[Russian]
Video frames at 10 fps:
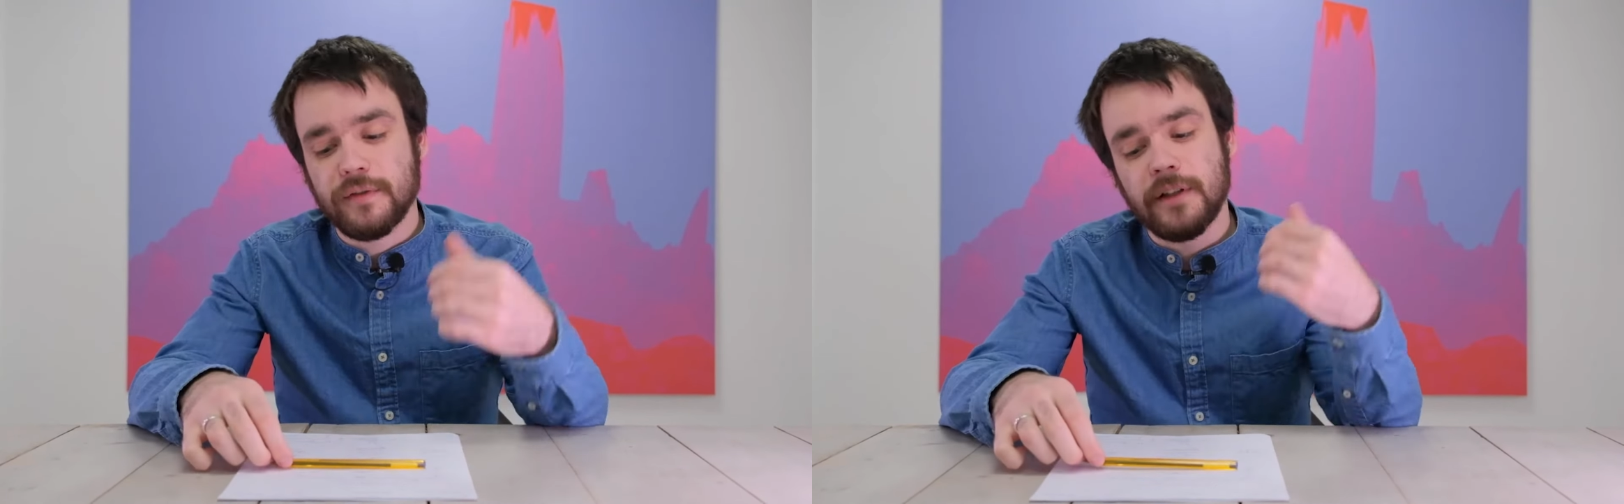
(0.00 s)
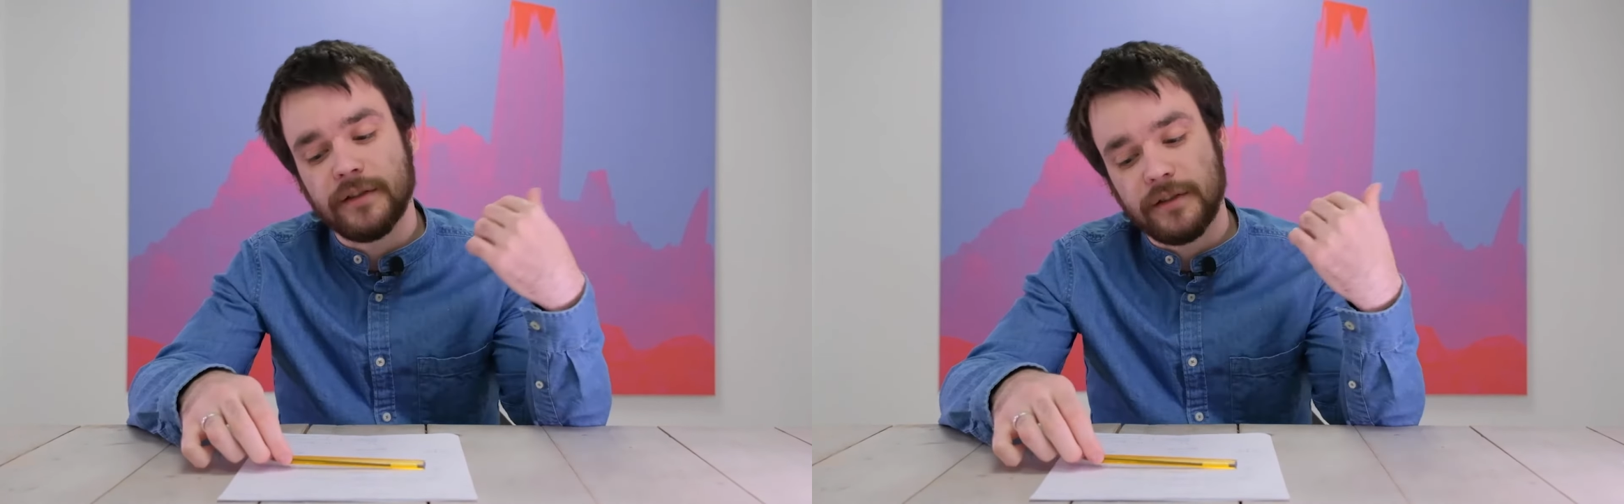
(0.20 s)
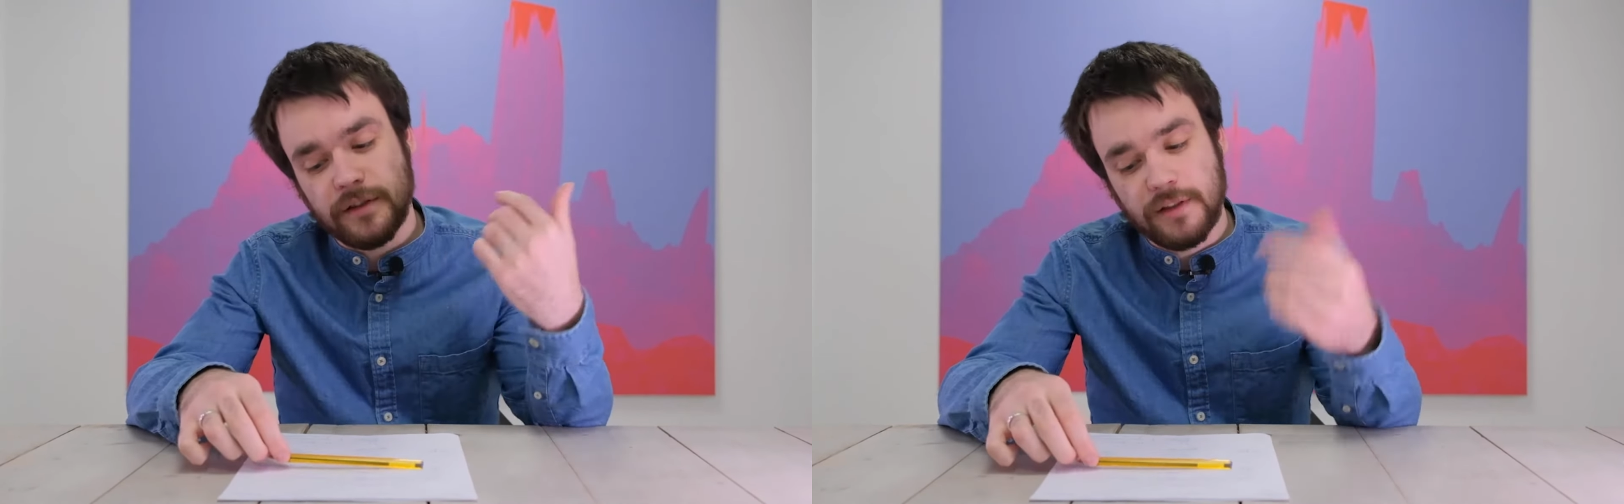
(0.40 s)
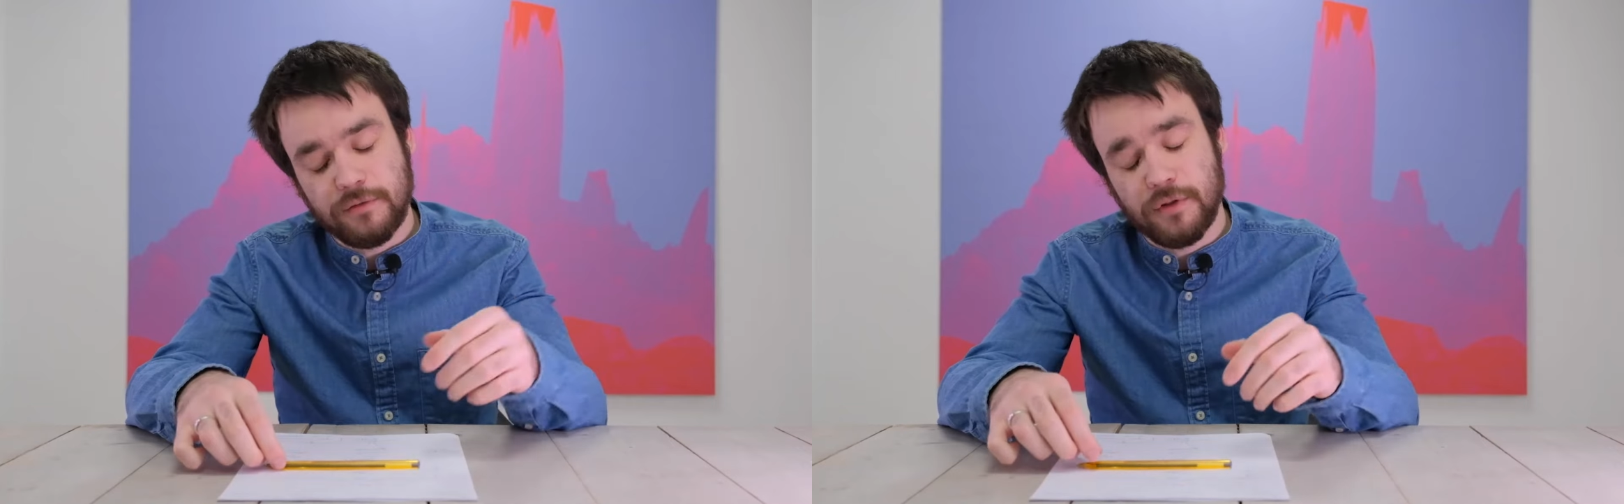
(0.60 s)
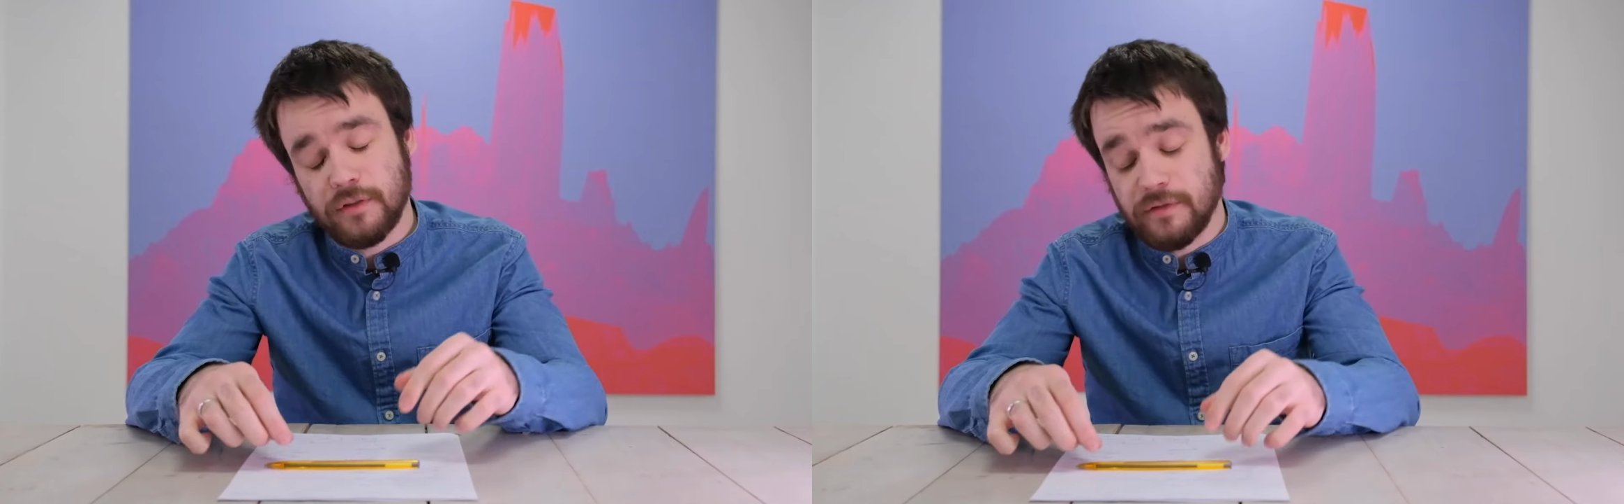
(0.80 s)
связан со
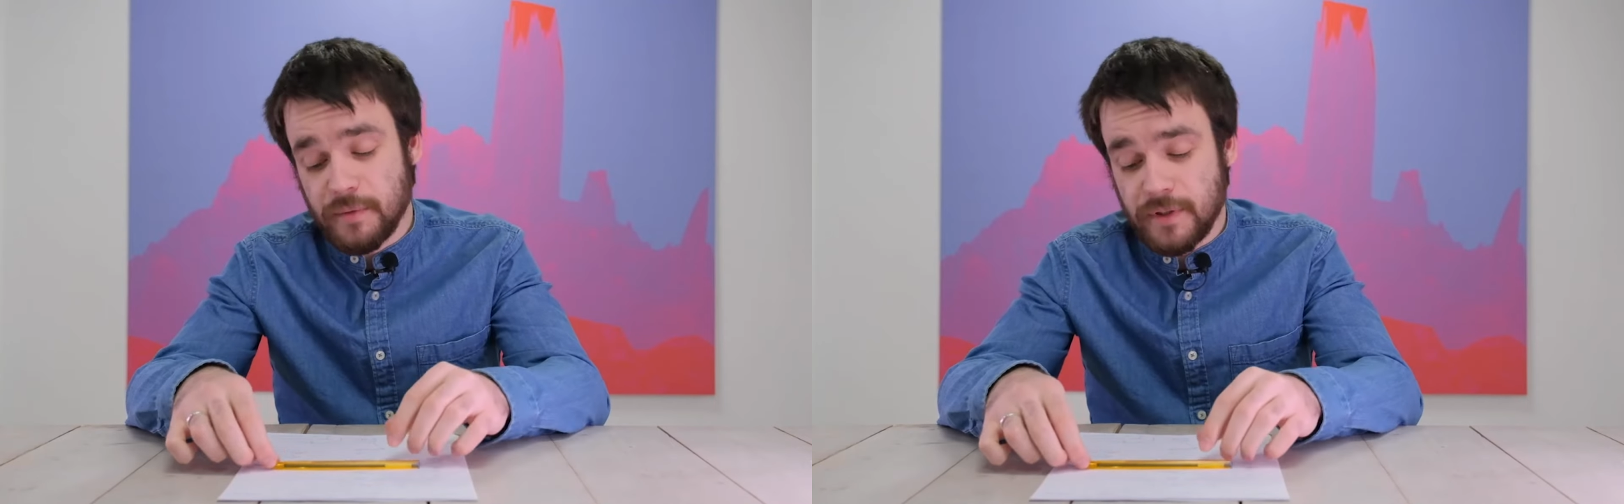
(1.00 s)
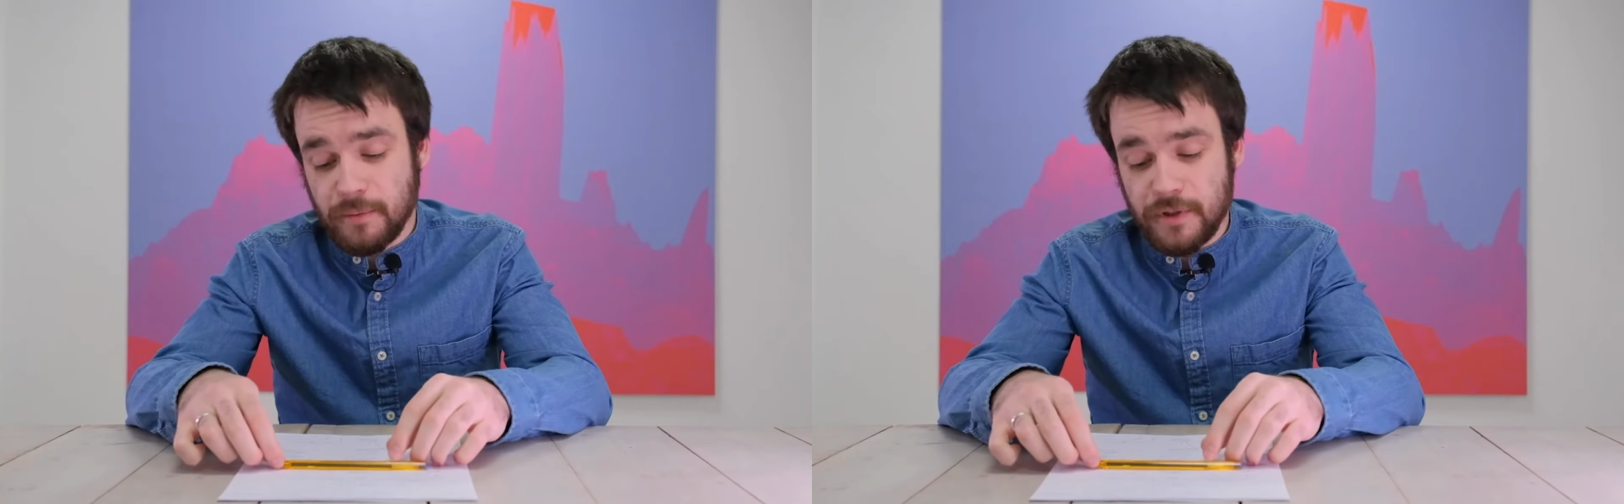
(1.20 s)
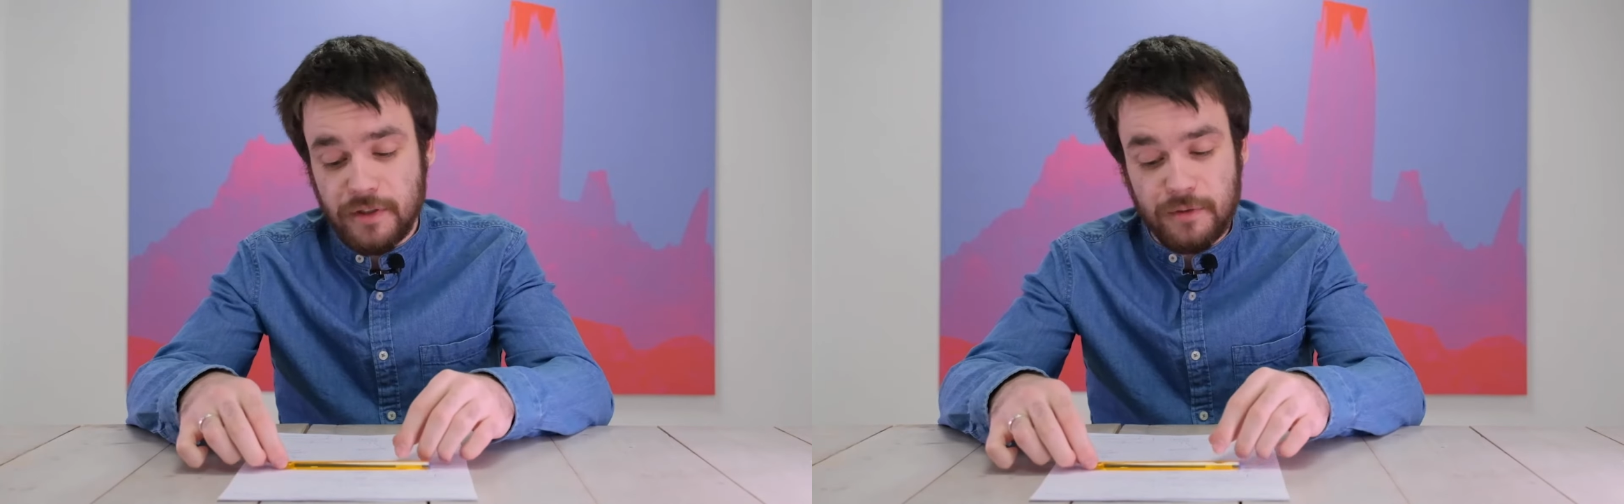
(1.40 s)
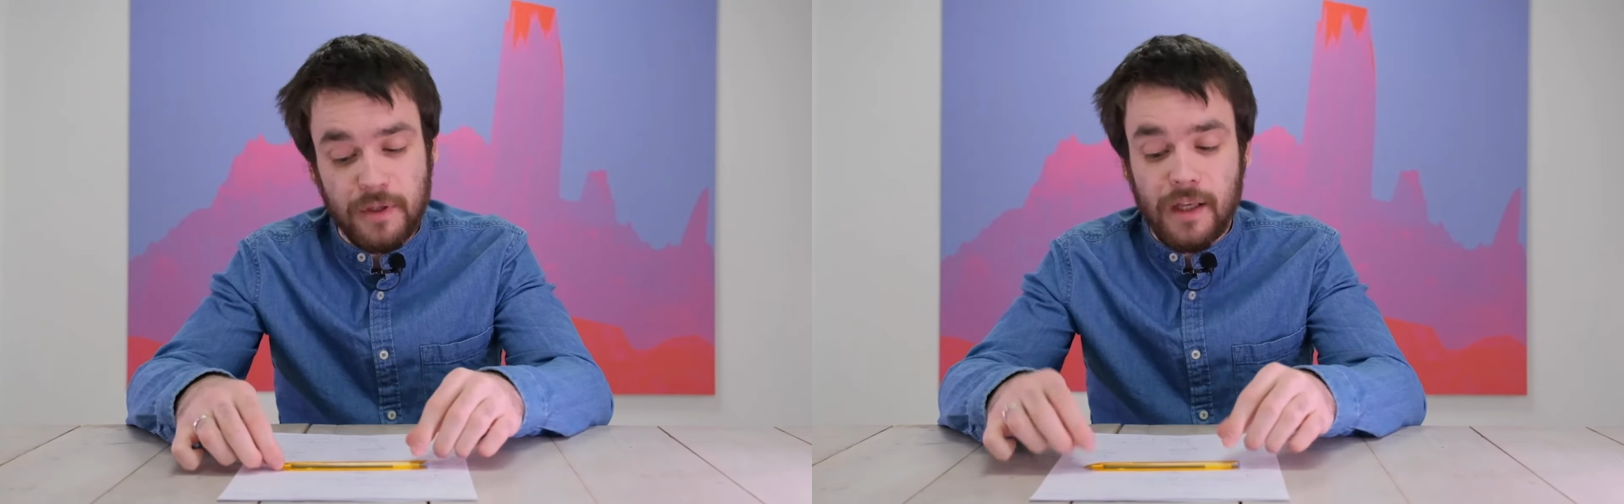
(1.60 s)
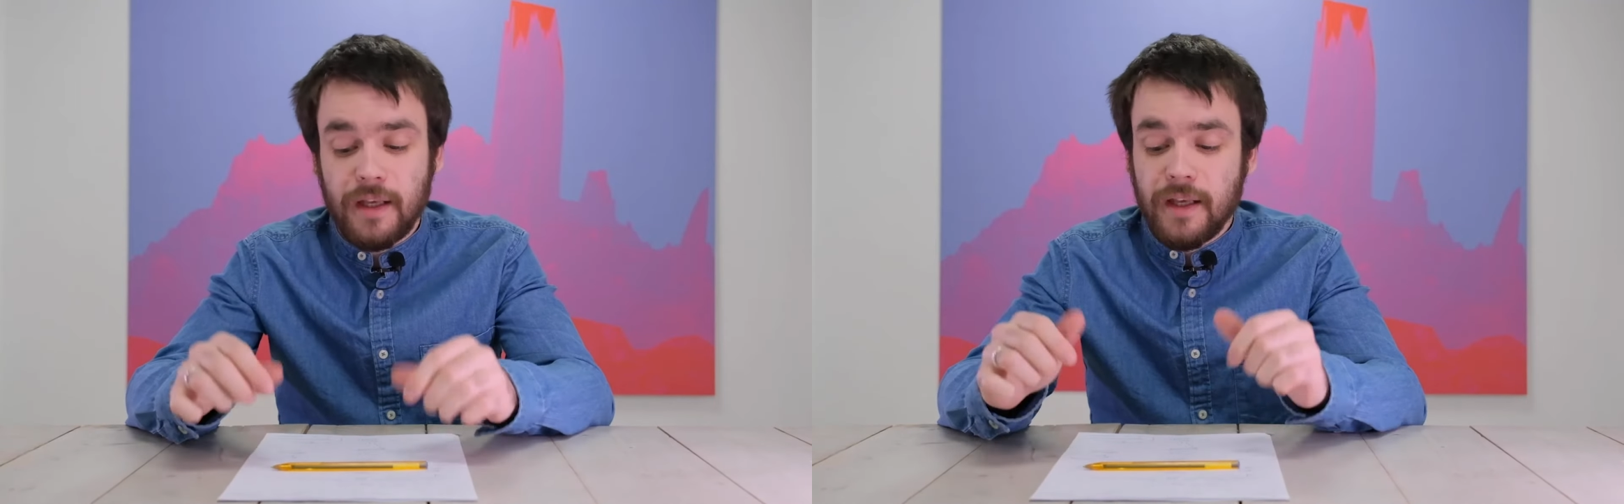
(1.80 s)
звуковыми сообщениями.